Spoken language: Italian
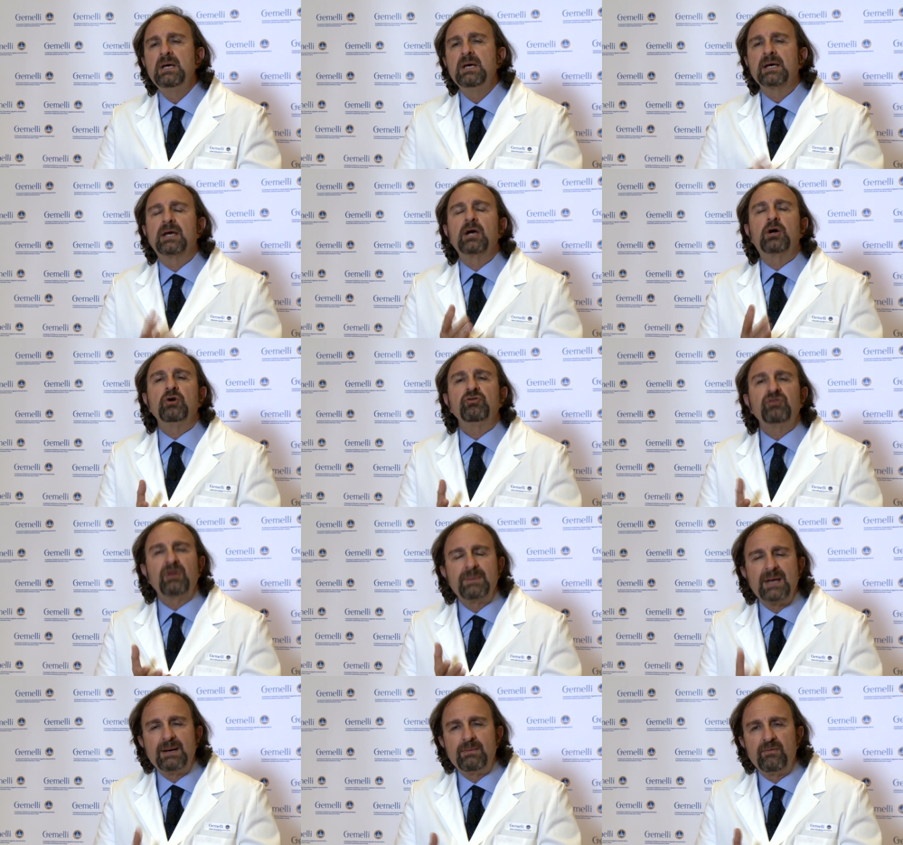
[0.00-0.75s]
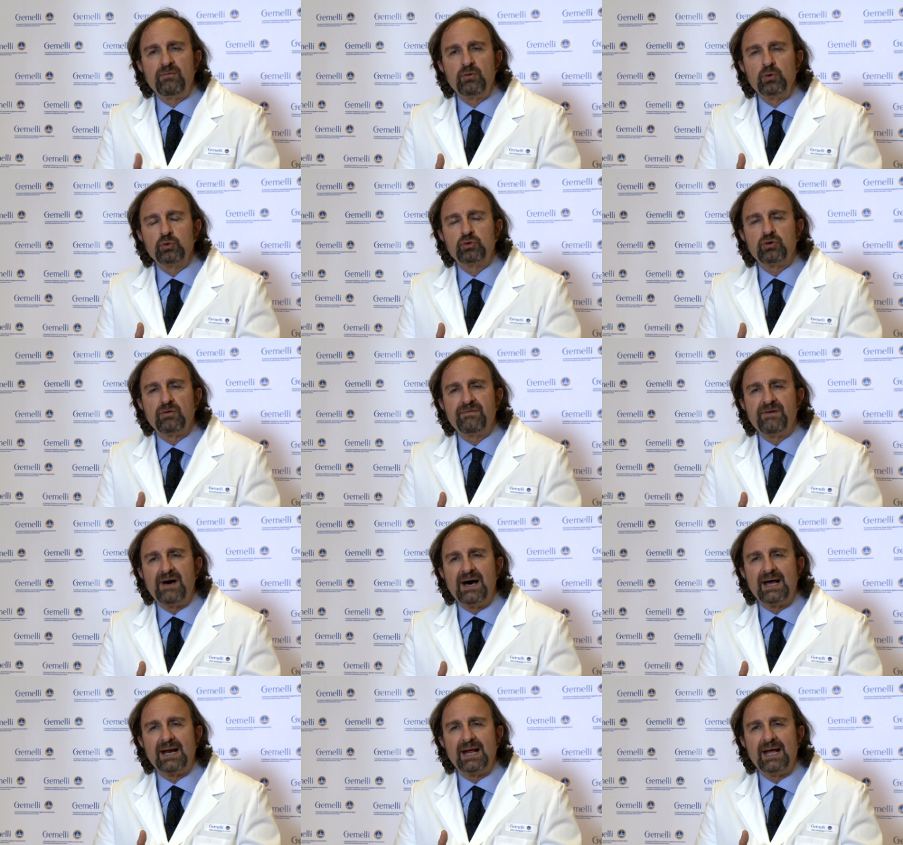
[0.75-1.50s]
Che cosa abbiamo voluto
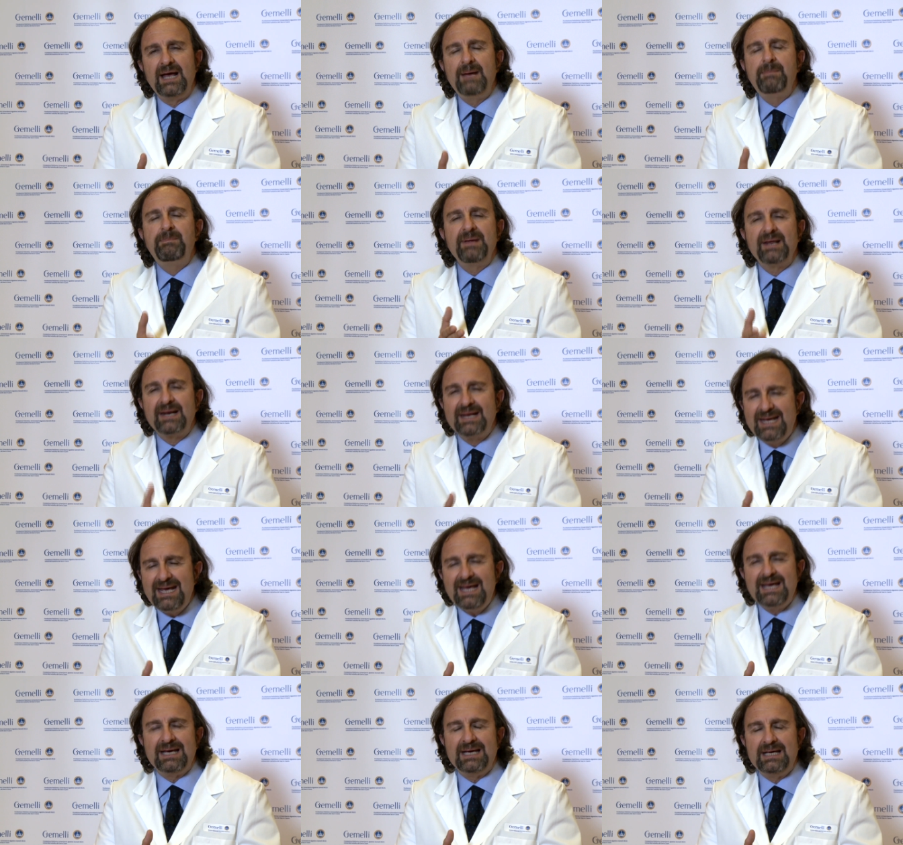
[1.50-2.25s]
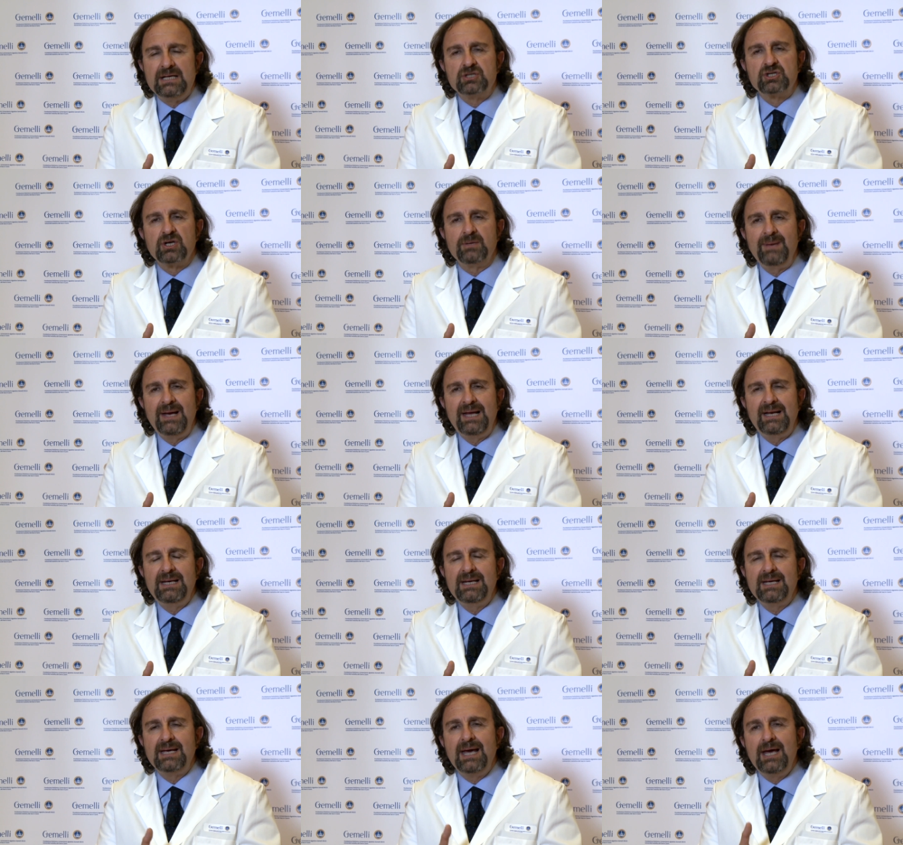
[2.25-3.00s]
fare e perché il
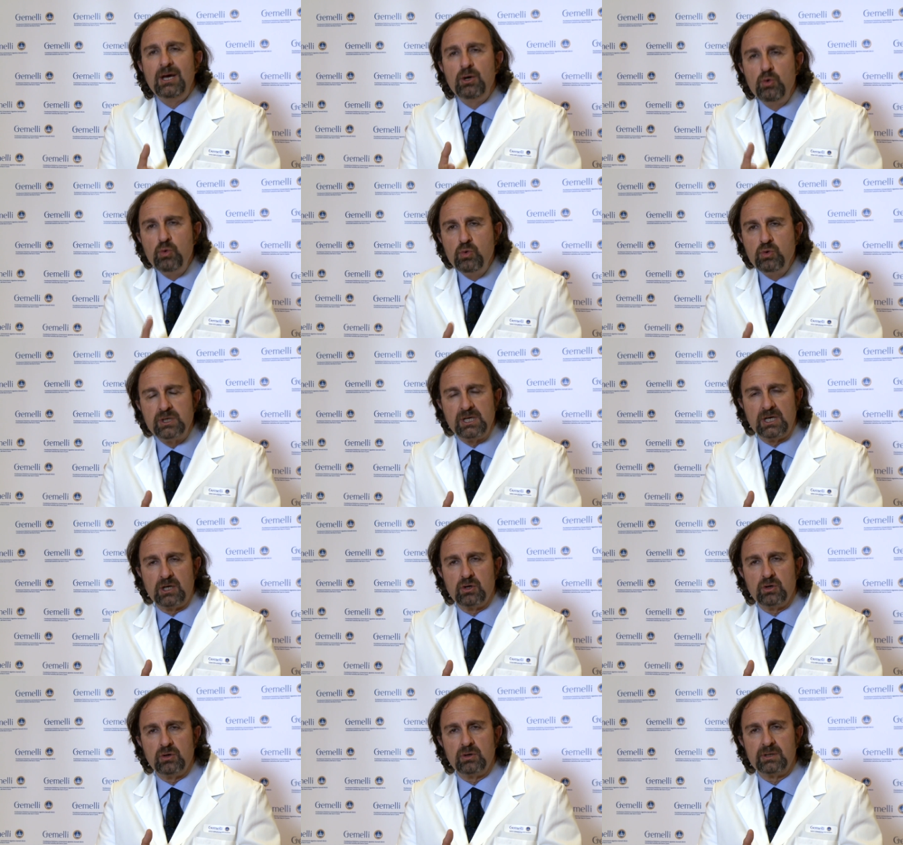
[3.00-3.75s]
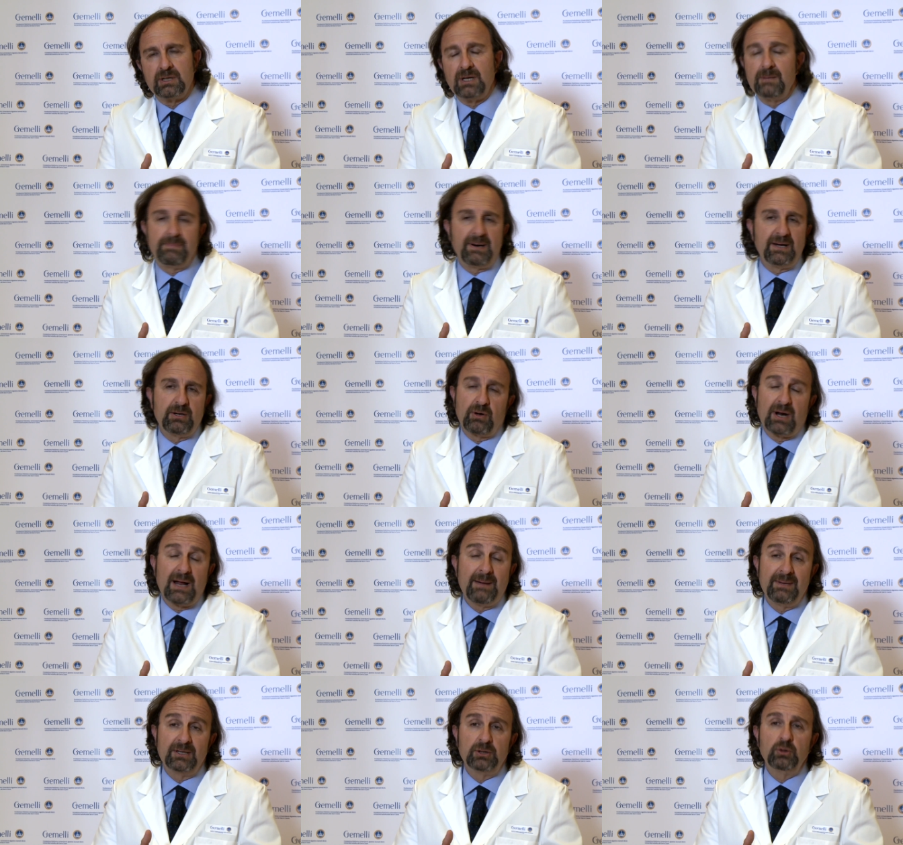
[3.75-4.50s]
Gemelli è unico nel
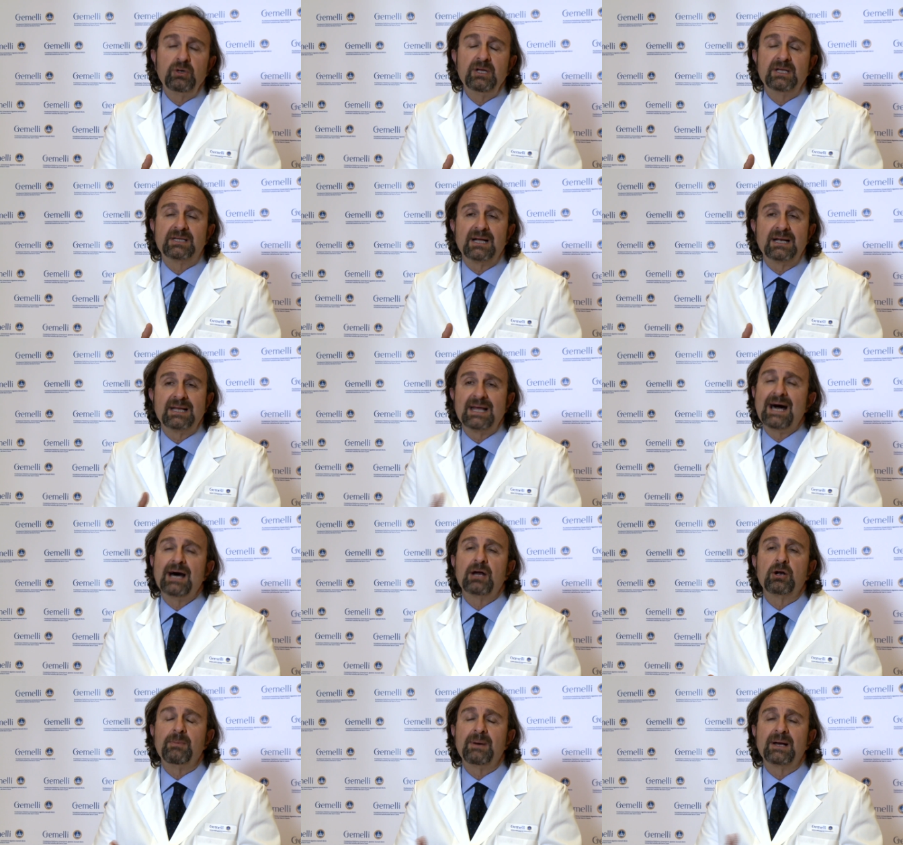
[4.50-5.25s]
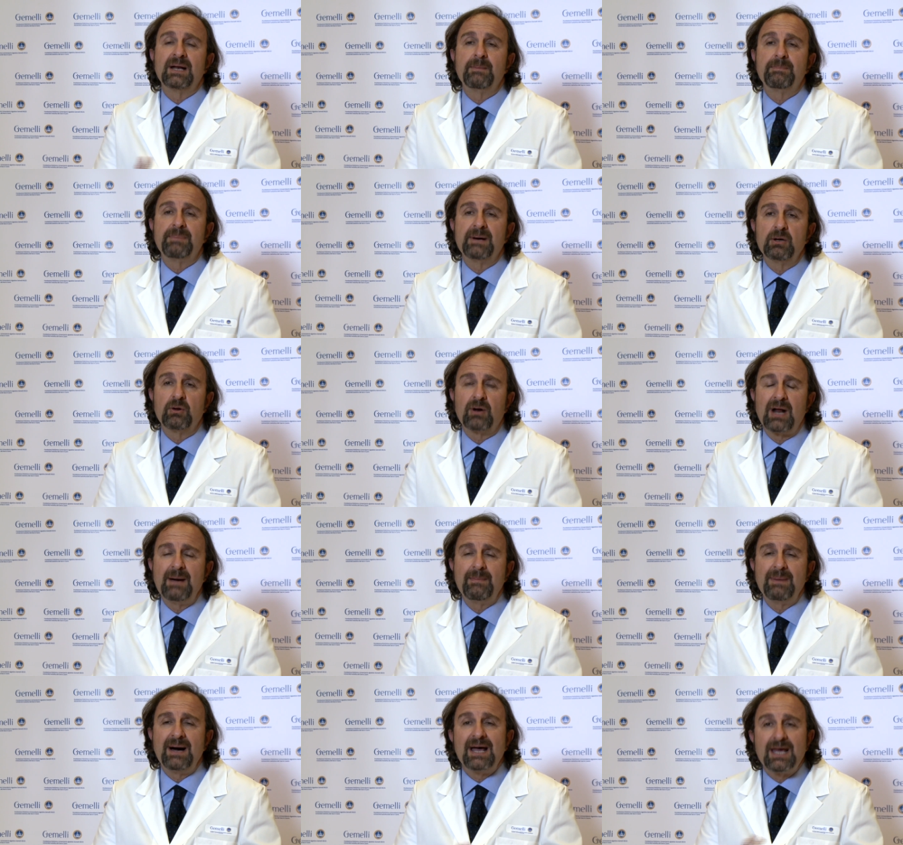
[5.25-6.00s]
panorama non italiano ma nel
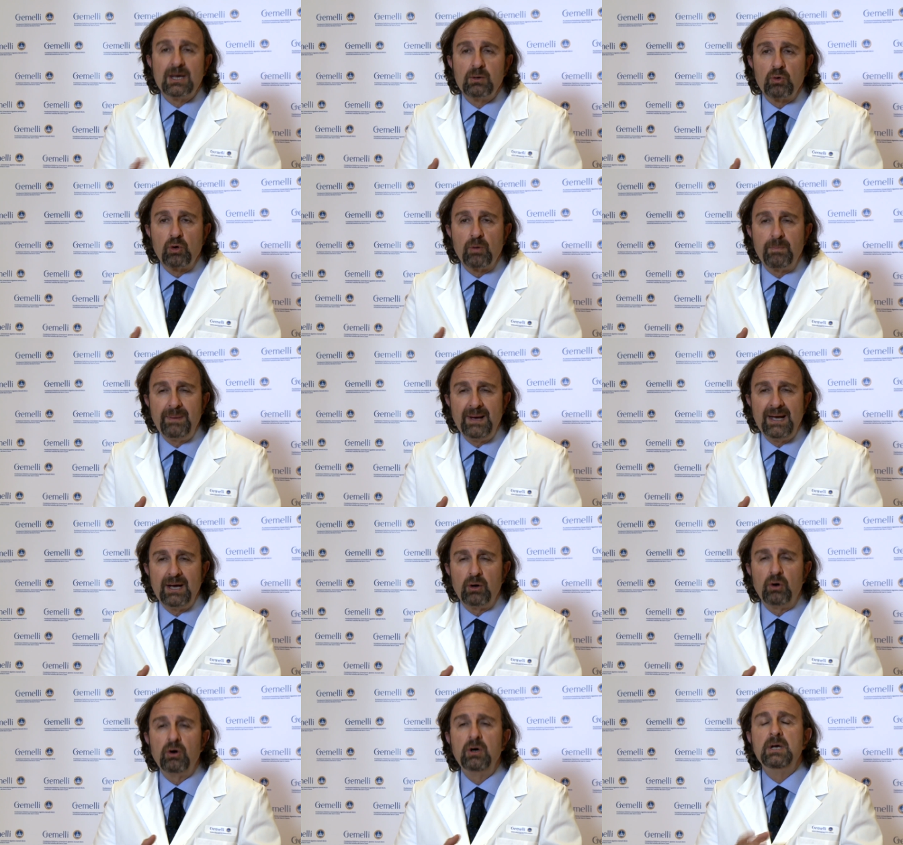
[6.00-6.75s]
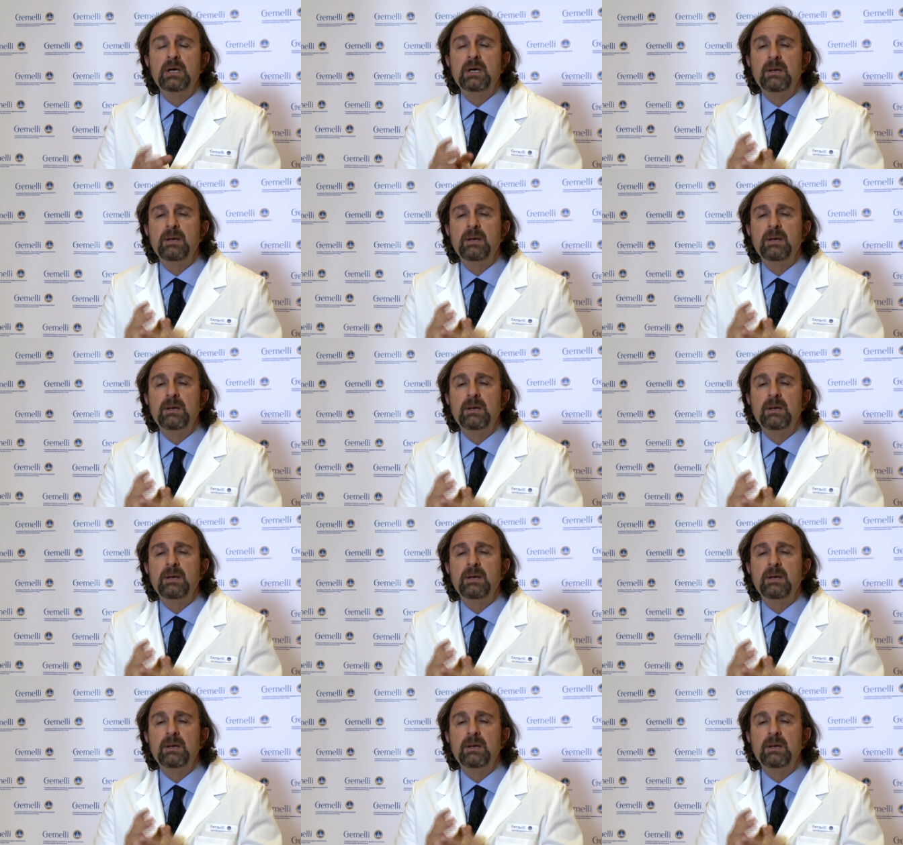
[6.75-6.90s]
panorama europeo